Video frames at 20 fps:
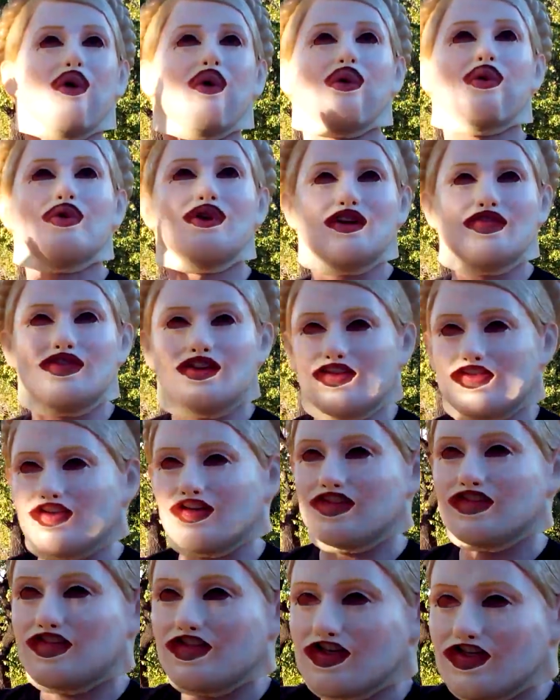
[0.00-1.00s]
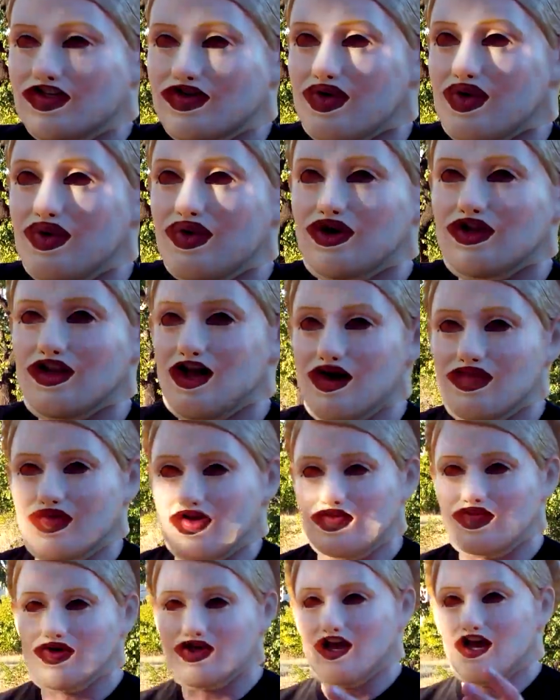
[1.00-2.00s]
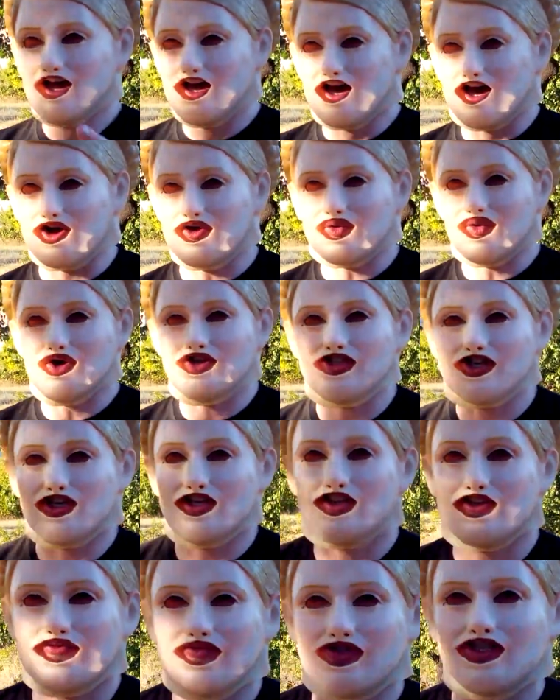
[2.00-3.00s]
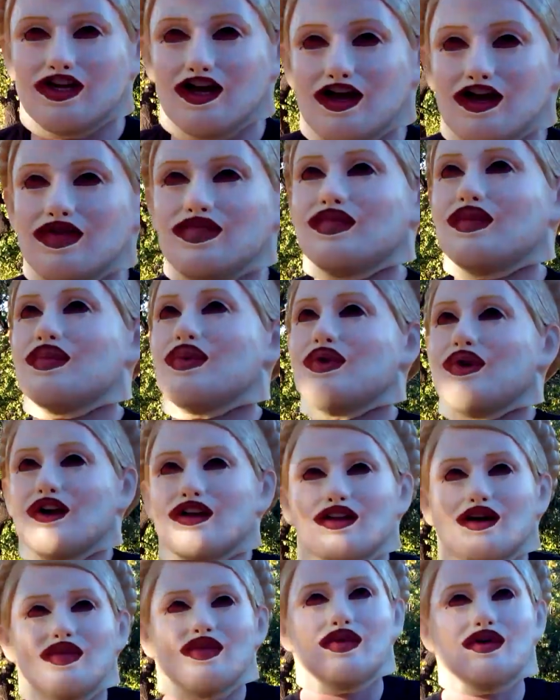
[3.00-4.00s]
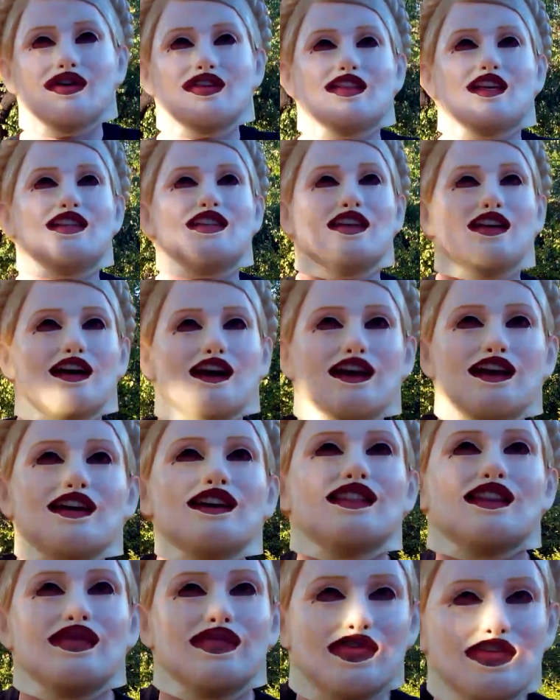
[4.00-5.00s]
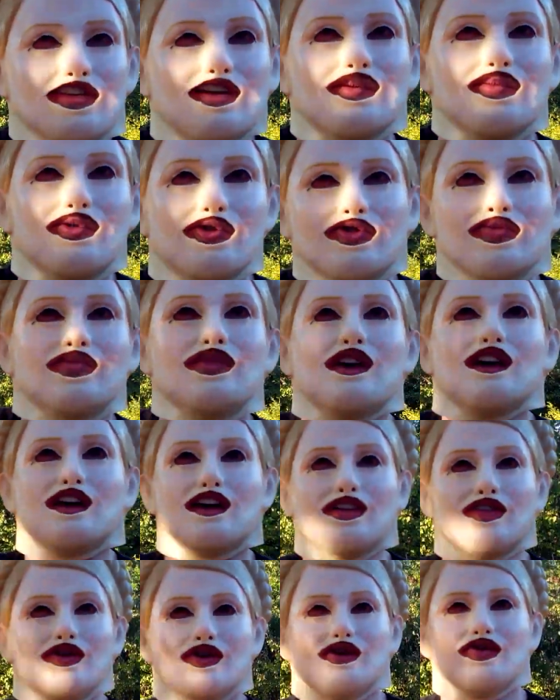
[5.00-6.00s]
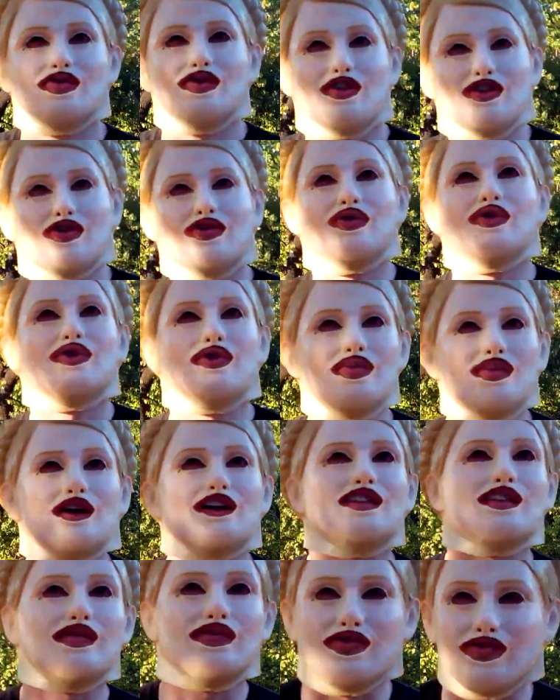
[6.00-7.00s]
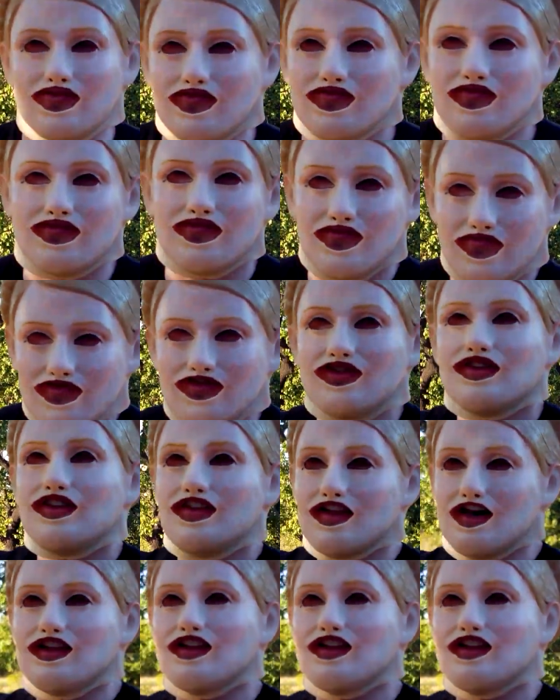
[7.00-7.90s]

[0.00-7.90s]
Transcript: уровня, 33 угла, прям вот Ротшильды уже буквально за сигаретами тебе будет бегать, но ну, я говорю, я не курю, поэтому не